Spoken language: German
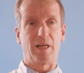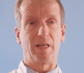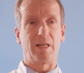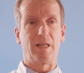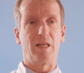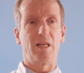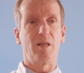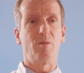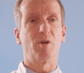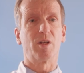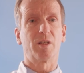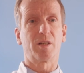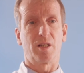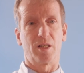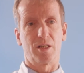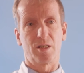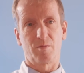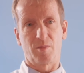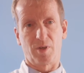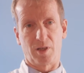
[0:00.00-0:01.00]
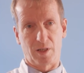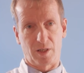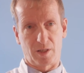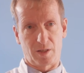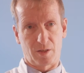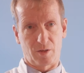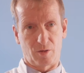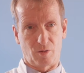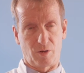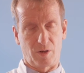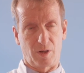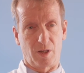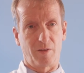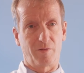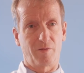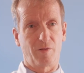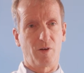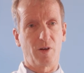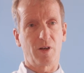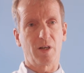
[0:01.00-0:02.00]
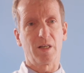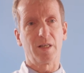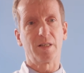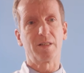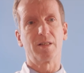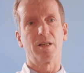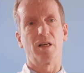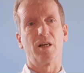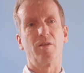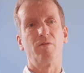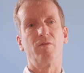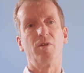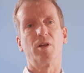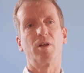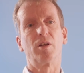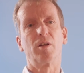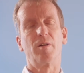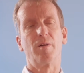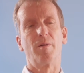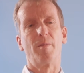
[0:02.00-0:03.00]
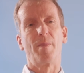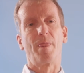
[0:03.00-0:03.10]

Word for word: eine Lebertransplantation erforderlich sein wird,